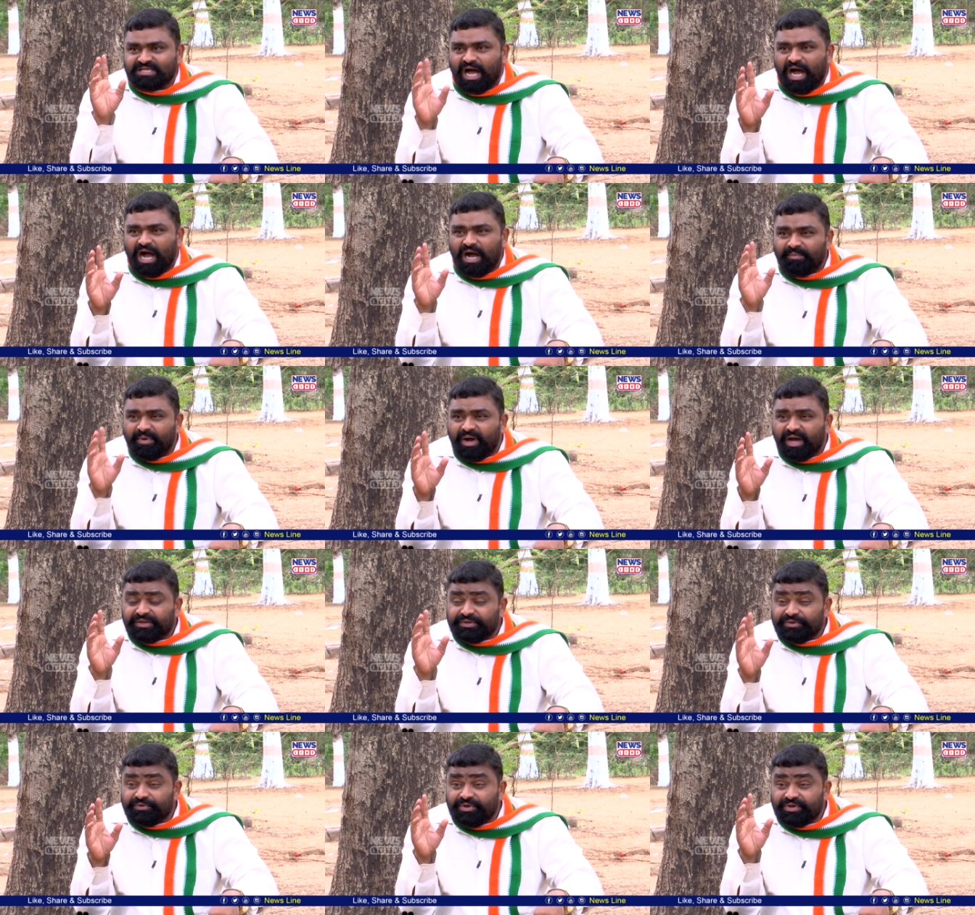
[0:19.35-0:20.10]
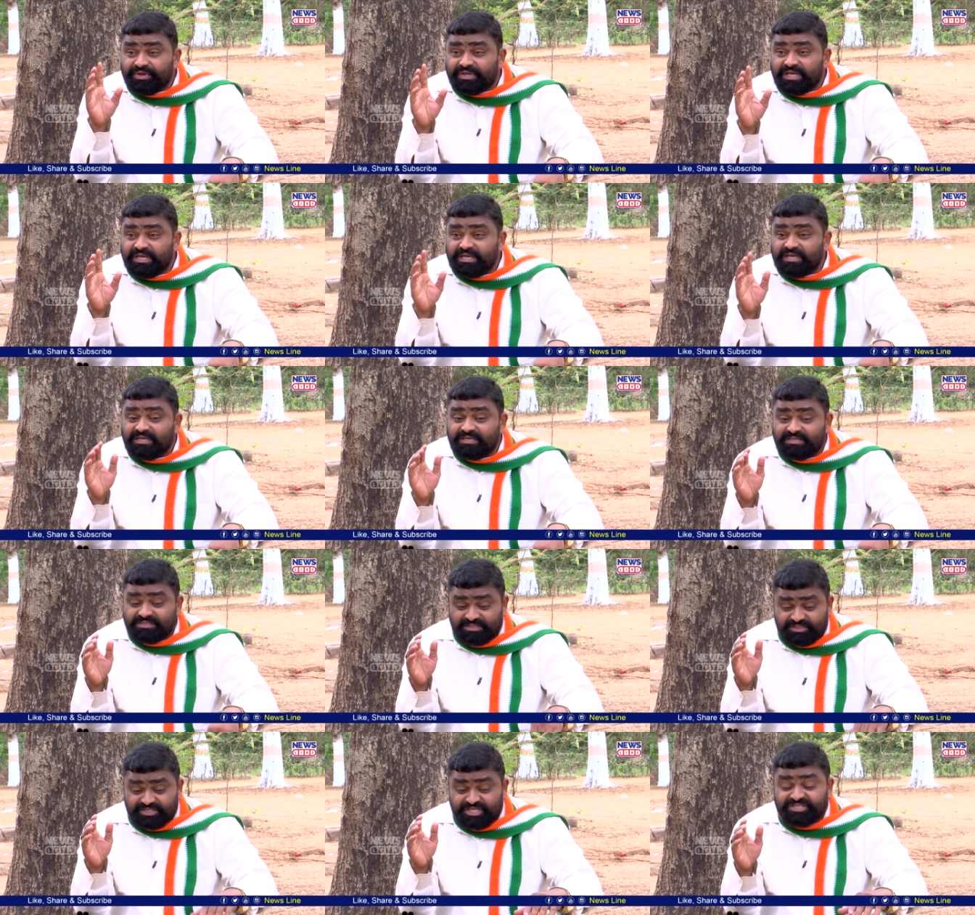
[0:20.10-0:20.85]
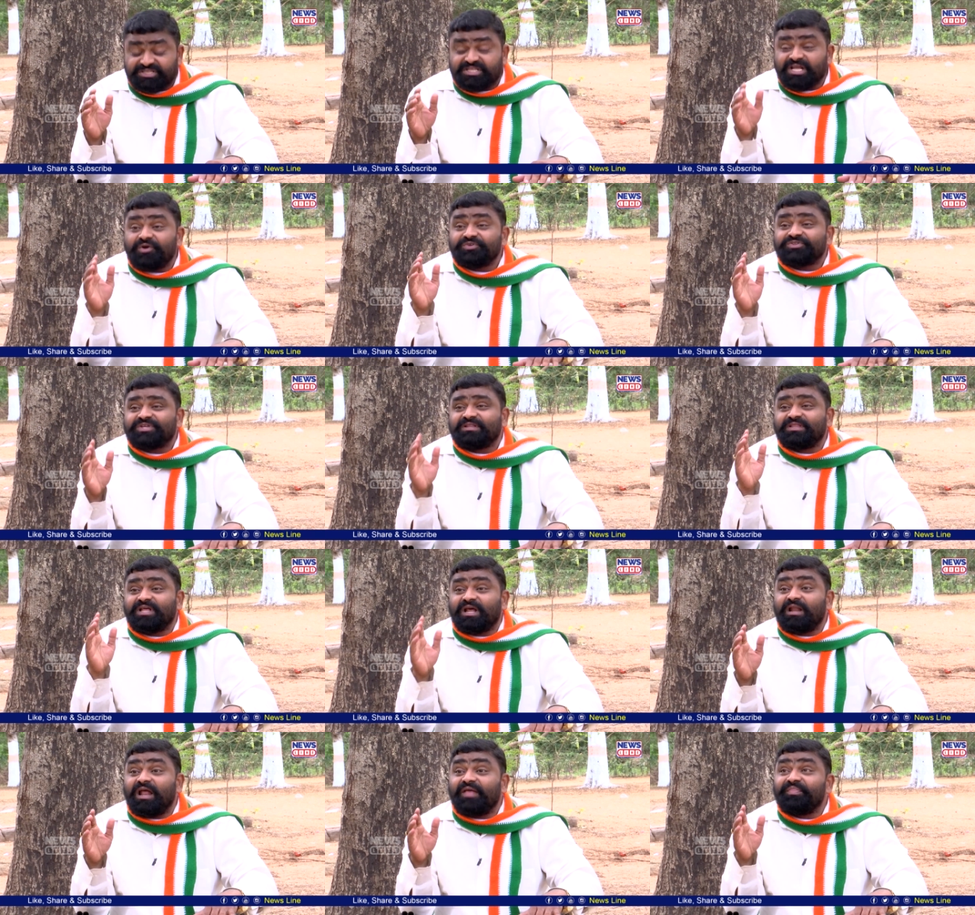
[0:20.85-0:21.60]
సామాన్యుడికి నిత్యావసర
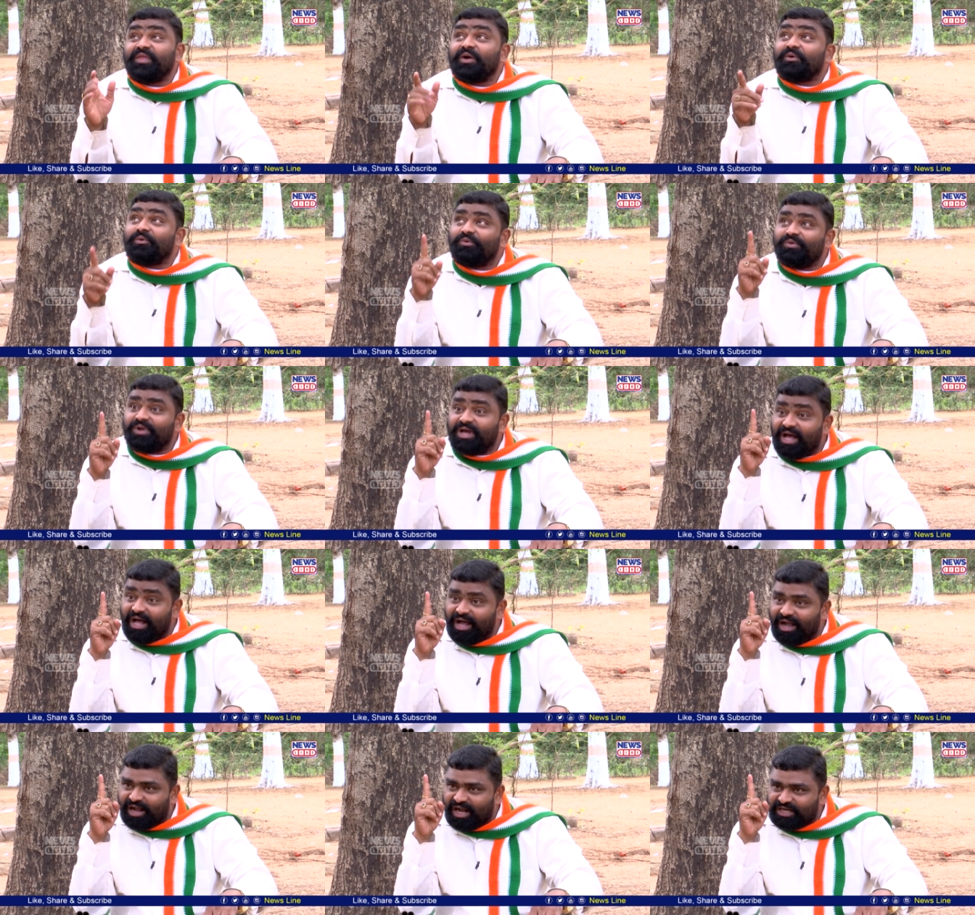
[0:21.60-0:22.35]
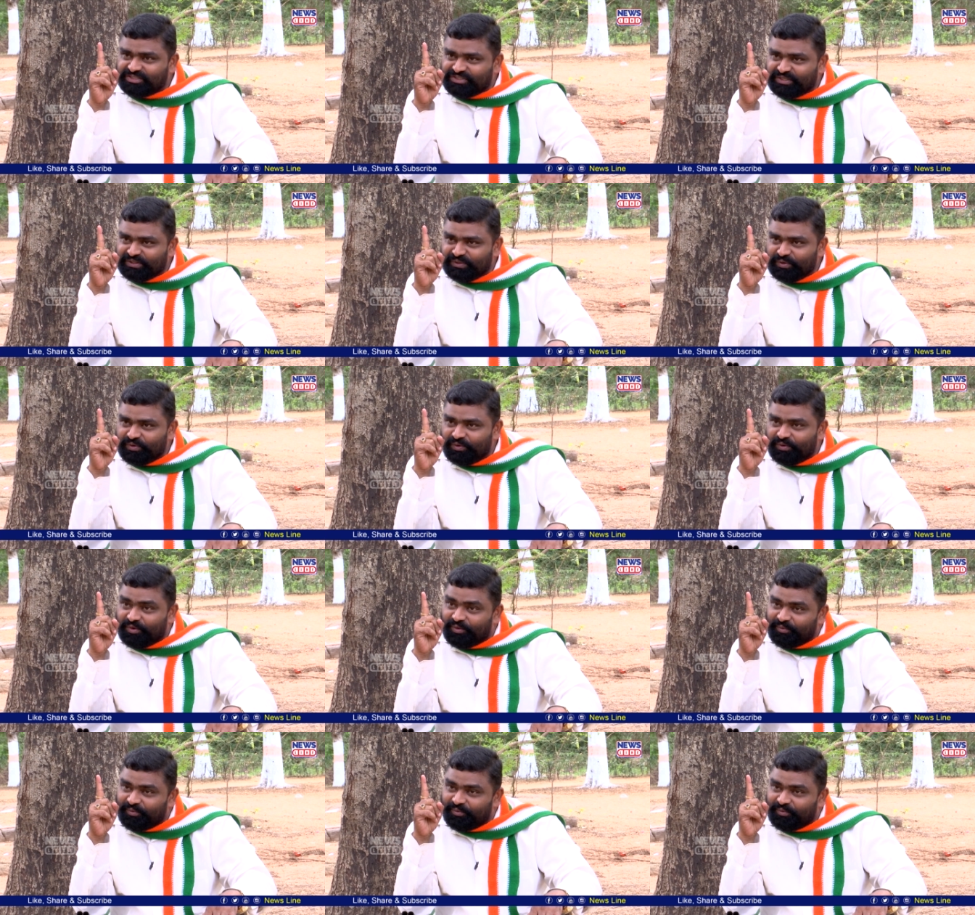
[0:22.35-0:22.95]
ధరలు అందకుండా ఆకాశంలో